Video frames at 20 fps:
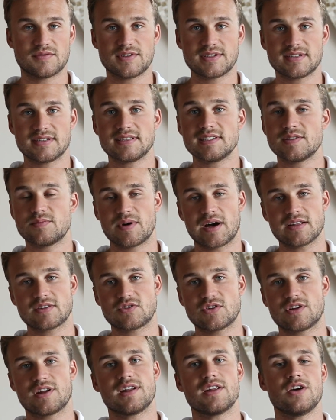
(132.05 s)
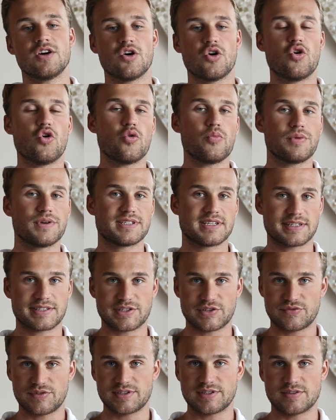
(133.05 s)
Wissen ist nicht Macht, sondern
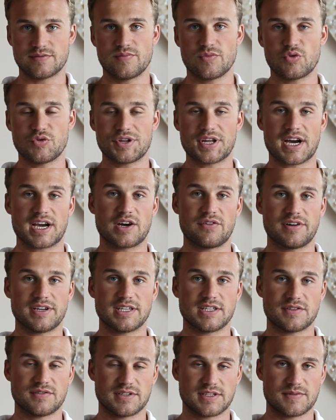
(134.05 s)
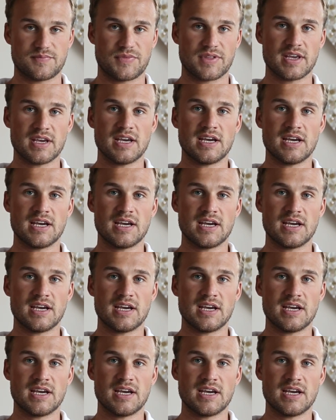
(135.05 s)
umgesetztes Wissen und angewandtes Wissen.